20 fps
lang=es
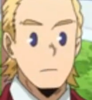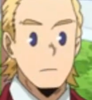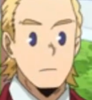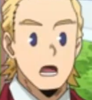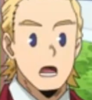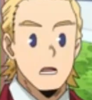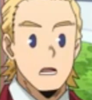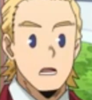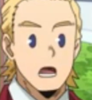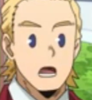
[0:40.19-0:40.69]

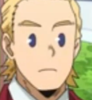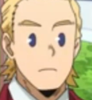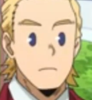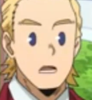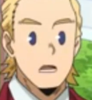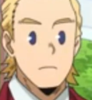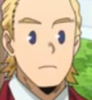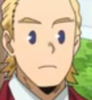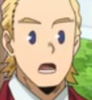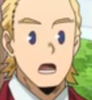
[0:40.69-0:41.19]
pero es que el
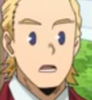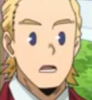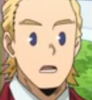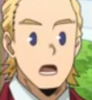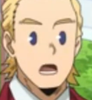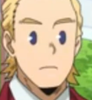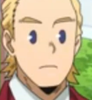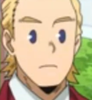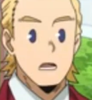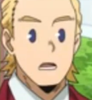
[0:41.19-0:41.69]
don de Eri
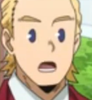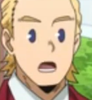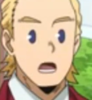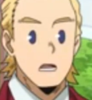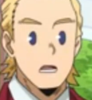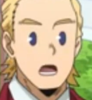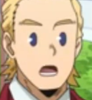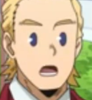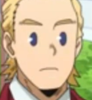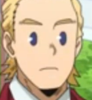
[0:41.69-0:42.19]
se
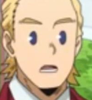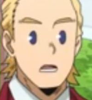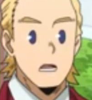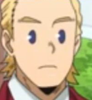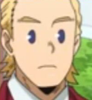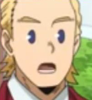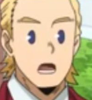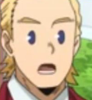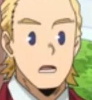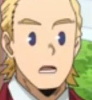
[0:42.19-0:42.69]
manifiesta a
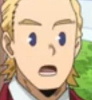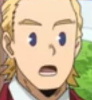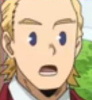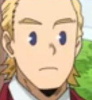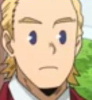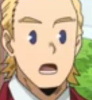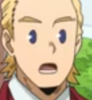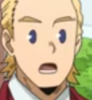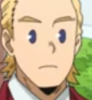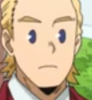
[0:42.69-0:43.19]
través de su
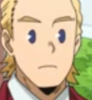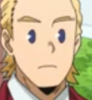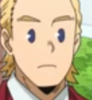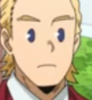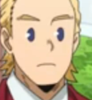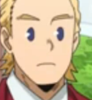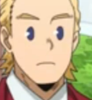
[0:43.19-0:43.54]
cuerno.